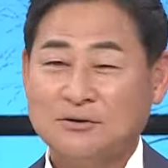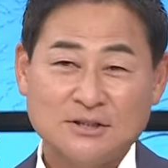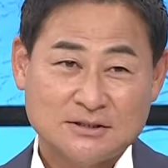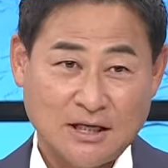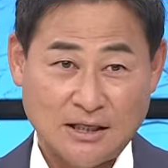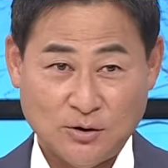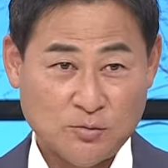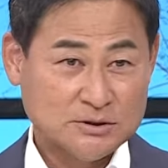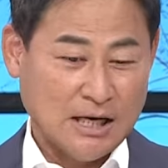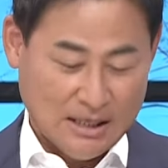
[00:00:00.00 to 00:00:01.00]
るんですか、
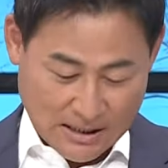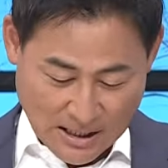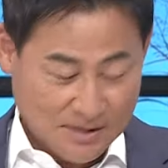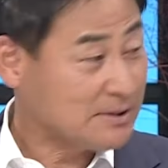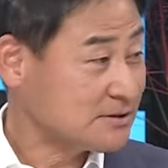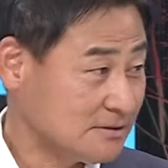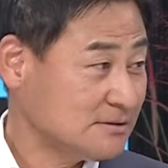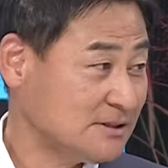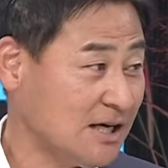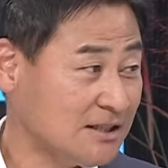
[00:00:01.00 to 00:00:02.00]
ノムさん、あります。だ、